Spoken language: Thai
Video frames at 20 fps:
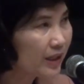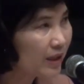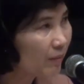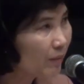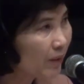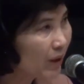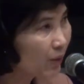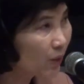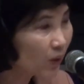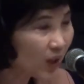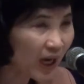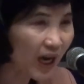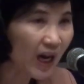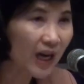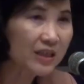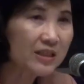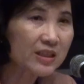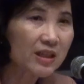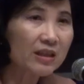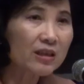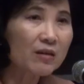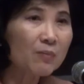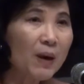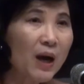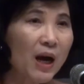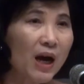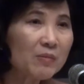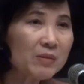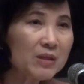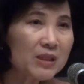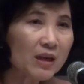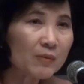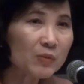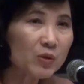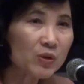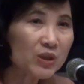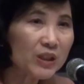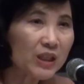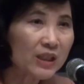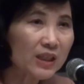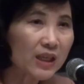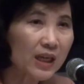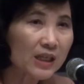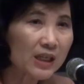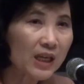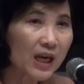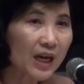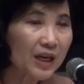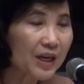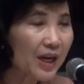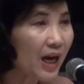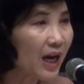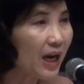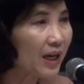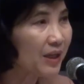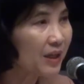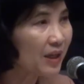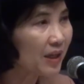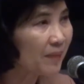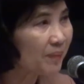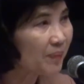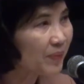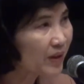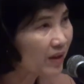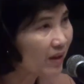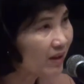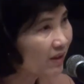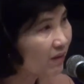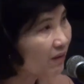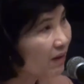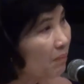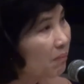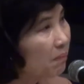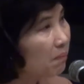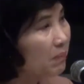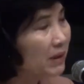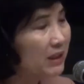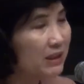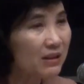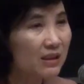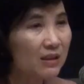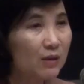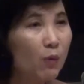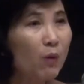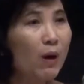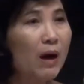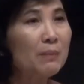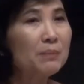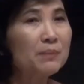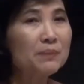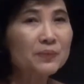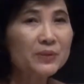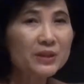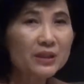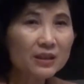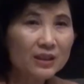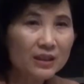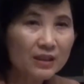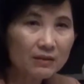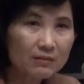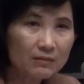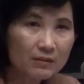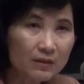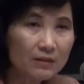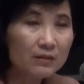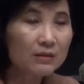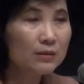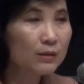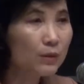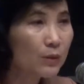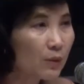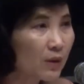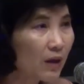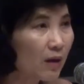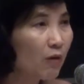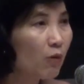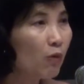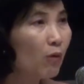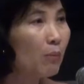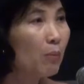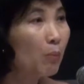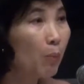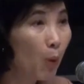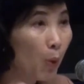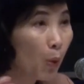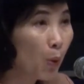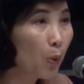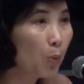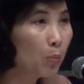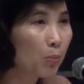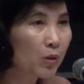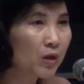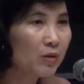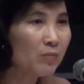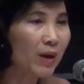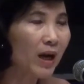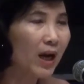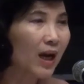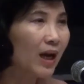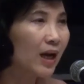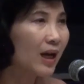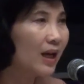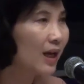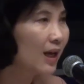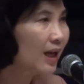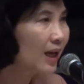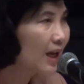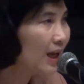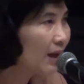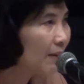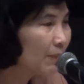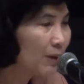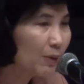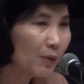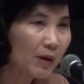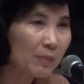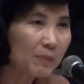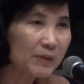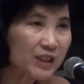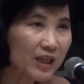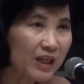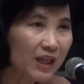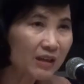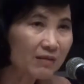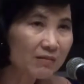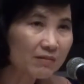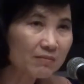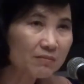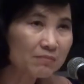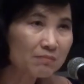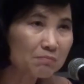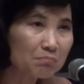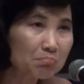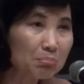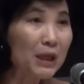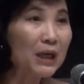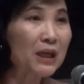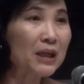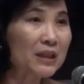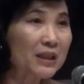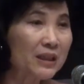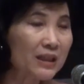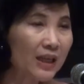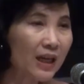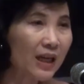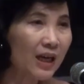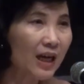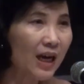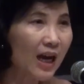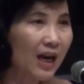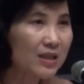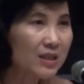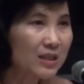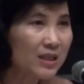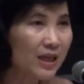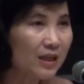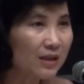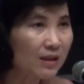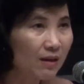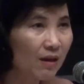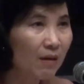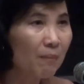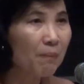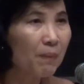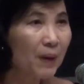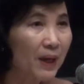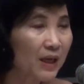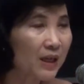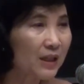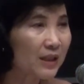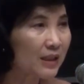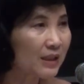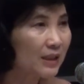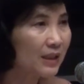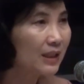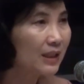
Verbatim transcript: ยังมีโอกาสศักยภาพที่ทำธุรกิจการค้าได้เนี่ยก็เรียกว่ามันเกิดความเรียกตื่นตัวความบูมขึ้นมาเพราะว่าประเทศเปิดนะคะอาเซียนก็เปิด